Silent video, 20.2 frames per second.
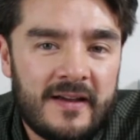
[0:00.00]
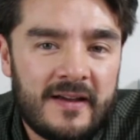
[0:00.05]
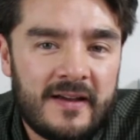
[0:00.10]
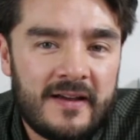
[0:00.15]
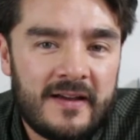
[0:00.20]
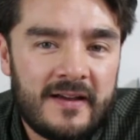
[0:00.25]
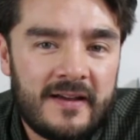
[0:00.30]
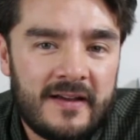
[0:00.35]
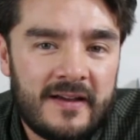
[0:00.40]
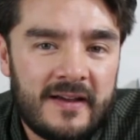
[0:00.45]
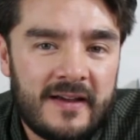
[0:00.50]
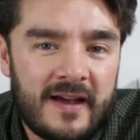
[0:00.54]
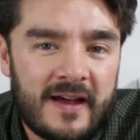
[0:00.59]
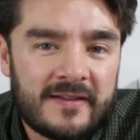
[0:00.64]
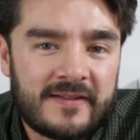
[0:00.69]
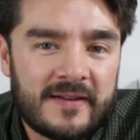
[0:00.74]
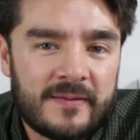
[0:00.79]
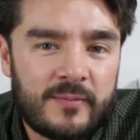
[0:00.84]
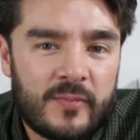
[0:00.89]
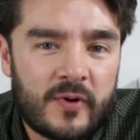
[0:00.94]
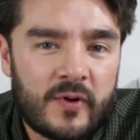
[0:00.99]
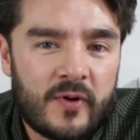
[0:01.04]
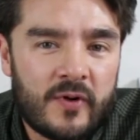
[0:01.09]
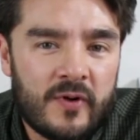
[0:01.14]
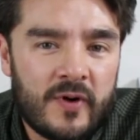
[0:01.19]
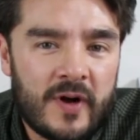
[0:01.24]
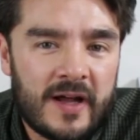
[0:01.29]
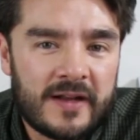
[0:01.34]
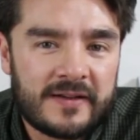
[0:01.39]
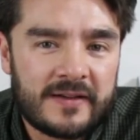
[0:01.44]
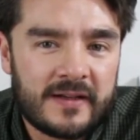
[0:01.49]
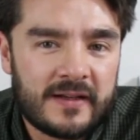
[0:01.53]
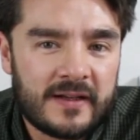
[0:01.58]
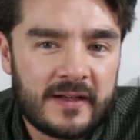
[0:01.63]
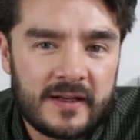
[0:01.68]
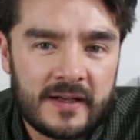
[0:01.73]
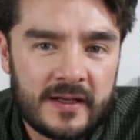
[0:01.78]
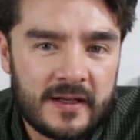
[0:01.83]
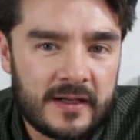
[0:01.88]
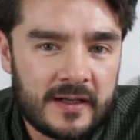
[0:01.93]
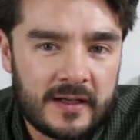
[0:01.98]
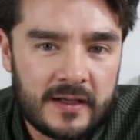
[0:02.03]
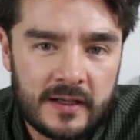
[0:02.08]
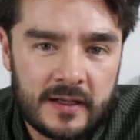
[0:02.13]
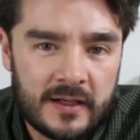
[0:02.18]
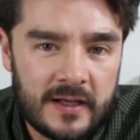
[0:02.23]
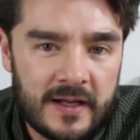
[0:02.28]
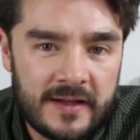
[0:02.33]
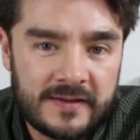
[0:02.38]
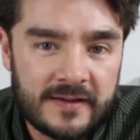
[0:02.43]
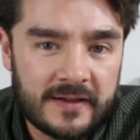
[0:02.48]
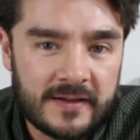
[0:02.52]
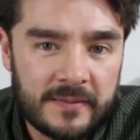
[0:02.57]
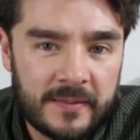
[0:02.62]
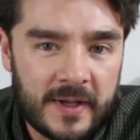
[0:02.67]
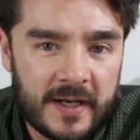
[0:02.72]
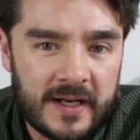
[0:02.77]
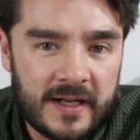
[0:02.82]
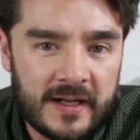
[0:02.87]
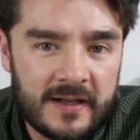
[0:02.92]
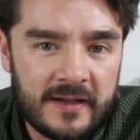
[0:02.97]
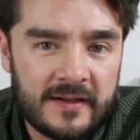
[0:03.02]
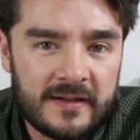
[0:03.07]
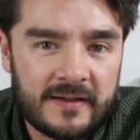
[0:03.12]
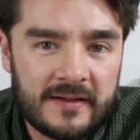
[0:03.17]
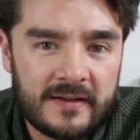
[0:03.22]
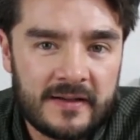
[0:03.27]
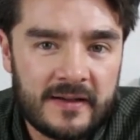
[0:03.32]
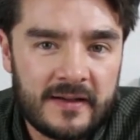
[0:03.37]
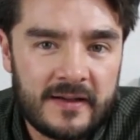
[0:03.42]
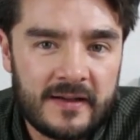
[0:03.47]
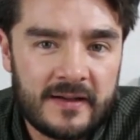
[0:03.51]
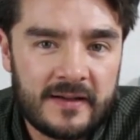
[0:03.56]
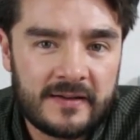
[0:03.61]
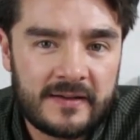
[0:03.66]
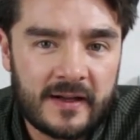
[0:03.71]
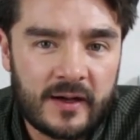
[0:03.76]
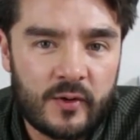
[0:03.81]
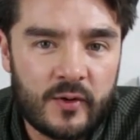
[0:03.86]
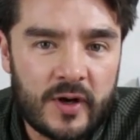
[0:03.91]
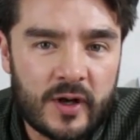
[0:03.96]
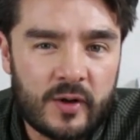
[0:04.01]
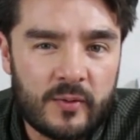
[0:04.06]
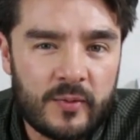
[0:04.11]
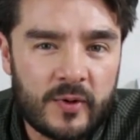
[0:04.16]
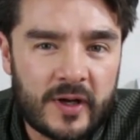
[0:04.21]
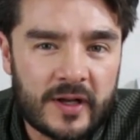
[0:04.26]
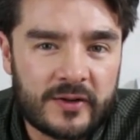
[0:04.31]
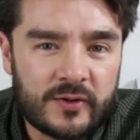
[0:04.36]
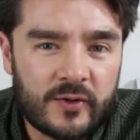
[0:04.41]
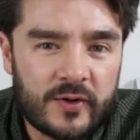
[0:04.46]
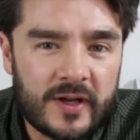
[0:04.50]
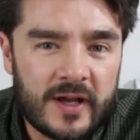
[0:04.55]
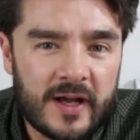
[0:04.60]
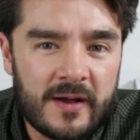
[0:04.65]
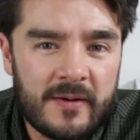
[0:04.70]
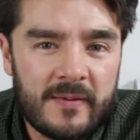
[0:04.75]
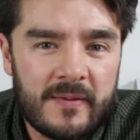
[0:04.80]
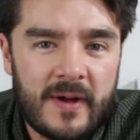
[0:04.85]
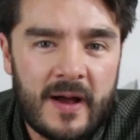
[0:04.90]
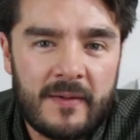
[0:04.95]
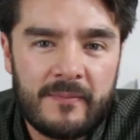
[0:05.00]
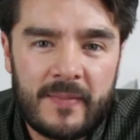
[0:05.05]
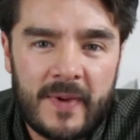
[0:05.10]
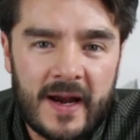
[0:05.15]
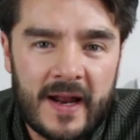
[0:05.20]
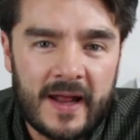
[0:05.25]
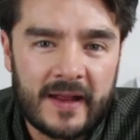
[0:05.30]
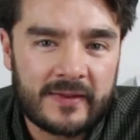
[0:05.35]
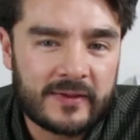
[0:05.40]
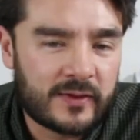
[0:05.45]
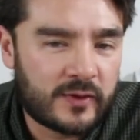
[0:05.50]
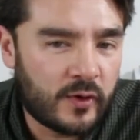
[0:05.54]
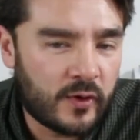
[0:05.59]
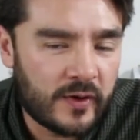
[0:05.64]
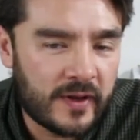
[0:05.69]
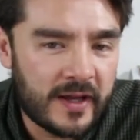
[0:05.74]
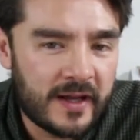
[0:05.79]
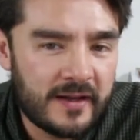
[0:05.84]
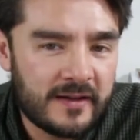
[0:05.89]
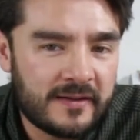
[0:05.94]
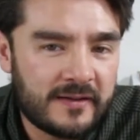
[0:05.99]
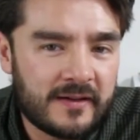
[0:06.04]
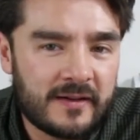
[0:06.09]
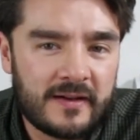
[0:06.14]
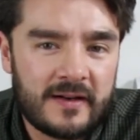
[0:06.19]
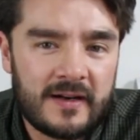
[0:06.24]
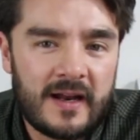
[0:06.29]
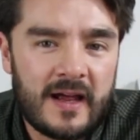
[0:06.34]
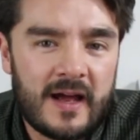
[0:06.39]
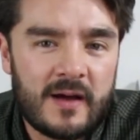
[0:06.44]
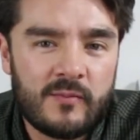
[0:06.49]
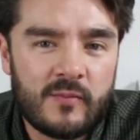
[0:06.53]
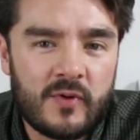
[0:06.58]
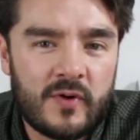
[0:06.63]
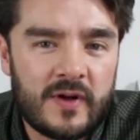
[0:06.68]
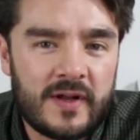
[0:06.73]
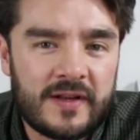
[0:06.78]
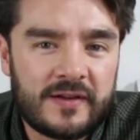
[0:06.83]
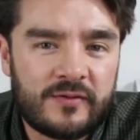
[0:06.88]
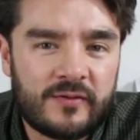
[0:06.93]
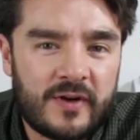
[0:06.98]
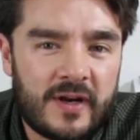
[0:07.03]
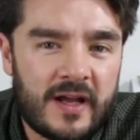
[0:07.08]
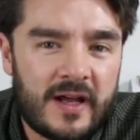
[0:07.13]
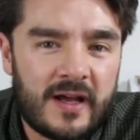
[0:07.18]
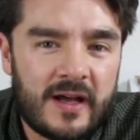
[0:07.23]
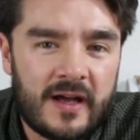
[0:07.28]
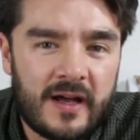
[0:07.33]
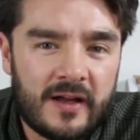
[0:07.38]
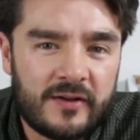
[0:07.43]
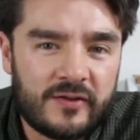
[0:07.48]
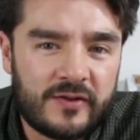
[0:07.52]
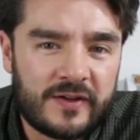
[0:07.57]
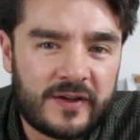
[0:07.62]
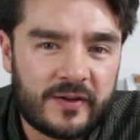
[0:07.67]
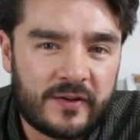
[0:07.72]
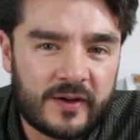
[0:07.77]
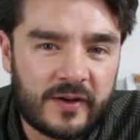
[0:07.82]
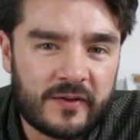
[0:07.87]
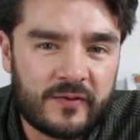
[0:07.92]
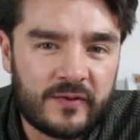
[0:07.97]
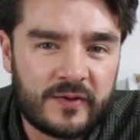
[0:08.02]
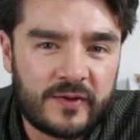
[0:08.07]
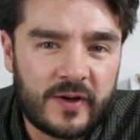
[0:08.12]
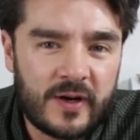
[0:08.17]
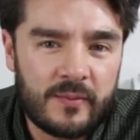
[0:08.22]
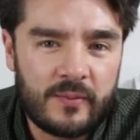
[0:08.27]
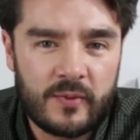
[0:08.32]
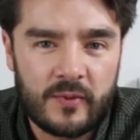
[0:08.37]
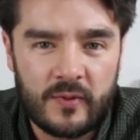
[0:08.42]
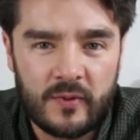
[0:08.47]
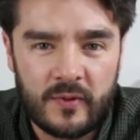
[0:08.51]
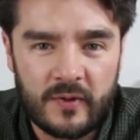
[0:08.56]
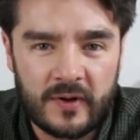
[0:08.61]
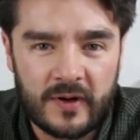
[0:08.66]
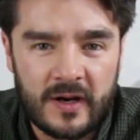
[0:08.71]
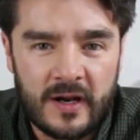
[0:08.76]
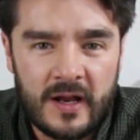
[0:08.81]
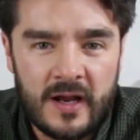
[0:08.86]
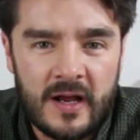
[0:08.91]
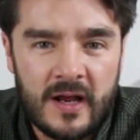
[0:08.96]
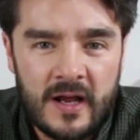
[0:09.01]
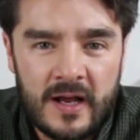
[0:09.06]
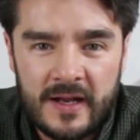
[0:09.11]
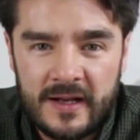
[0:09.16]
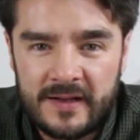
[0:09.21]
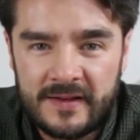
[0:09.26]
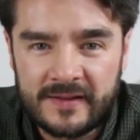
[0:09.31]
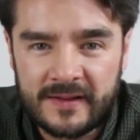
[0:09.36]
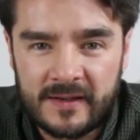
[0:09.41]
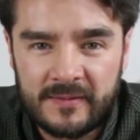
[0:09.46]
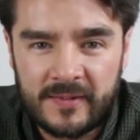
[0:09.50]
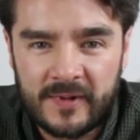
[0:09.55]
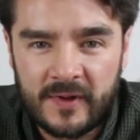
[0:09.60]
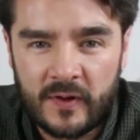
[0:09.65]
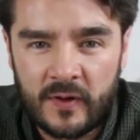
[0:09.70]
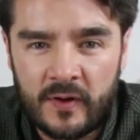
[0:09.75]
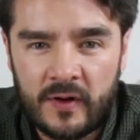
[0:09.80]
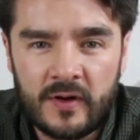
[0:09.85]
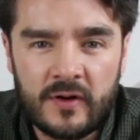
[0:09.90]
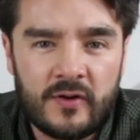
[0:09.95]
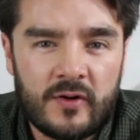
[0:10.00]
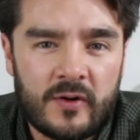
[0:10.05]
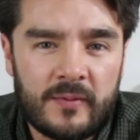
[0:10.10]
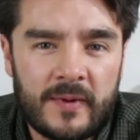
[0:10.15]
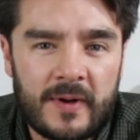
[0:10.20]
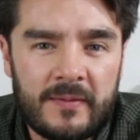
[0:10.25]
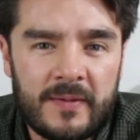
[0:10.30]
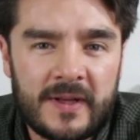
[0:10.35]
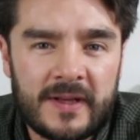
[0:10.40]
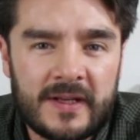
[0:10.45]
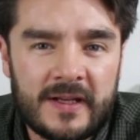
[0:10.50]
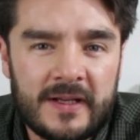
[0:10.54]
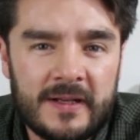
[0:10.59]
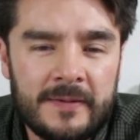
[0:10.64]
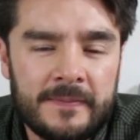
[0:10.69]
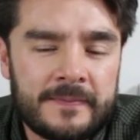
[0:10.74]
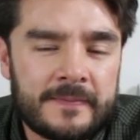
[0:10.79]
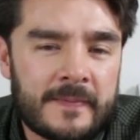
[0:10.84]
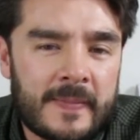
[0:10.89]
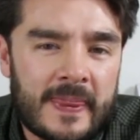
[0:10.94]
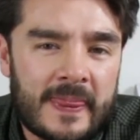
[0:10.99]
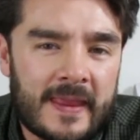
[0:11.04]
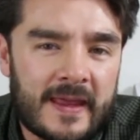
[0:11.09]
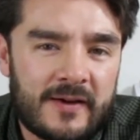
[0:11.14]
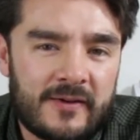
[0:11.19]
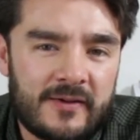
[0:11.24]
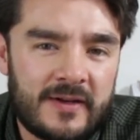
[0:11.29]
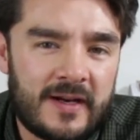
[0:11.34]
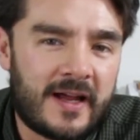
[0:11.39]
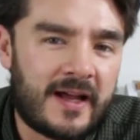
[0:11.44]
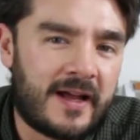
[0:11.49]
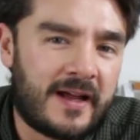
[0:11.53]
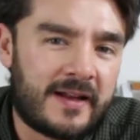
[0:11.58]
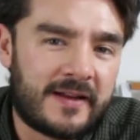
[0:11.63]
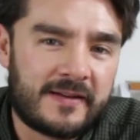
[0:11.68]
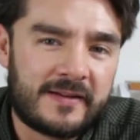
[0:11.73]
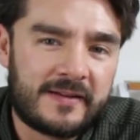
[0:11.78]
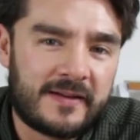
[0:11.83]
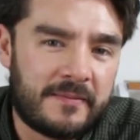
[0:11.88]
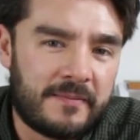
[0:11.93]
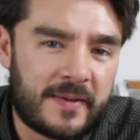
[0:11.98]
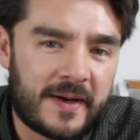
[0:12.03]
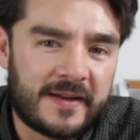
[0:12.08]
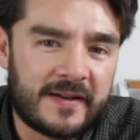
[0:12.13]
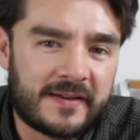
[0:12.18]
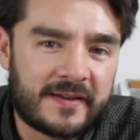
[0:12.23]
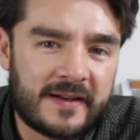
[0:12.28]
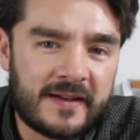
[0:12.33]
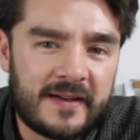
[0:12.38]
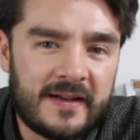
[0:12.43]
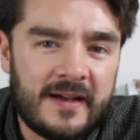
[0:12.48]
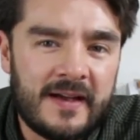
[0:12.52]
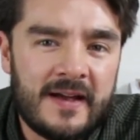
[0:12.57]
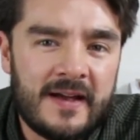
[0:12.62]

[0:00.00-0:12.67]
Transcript: eh, hace poco, hace esta semana, sacó una convocatoria para todas. La AMBO es una asociación que funciona por inscripción normalmente. Las empresas que